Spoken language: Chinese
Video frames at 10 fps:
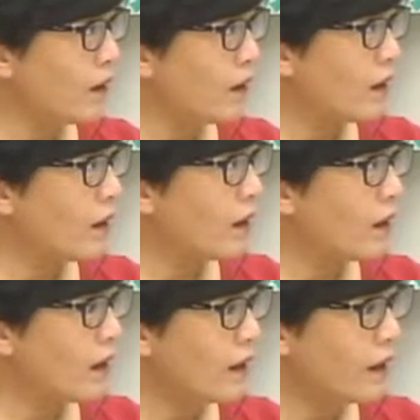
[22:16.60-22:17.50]
对对，
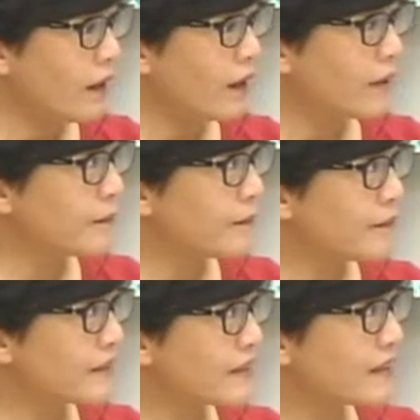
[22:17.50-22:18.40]
我们是都
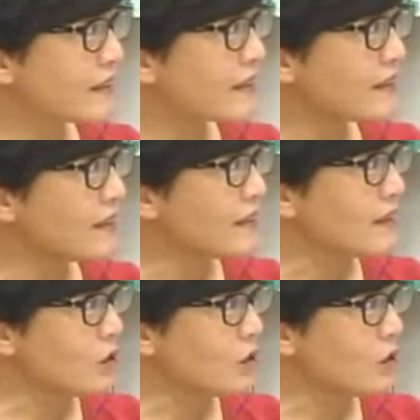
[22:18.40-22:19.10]
是出口啊。